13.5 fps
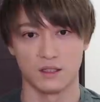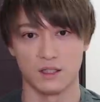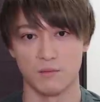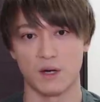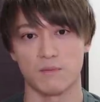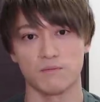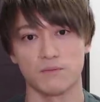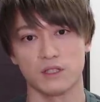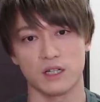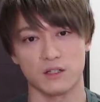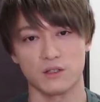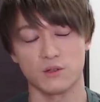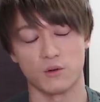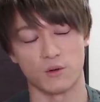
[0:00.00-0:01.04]
で、マップが
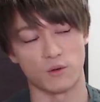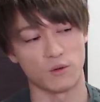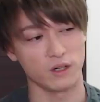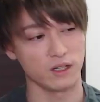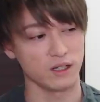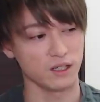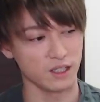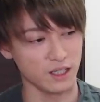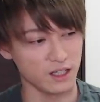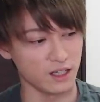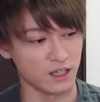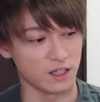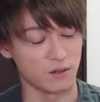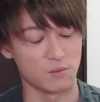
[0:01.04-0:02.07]
クソ。これが
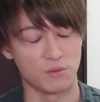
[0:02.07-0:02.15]
ね、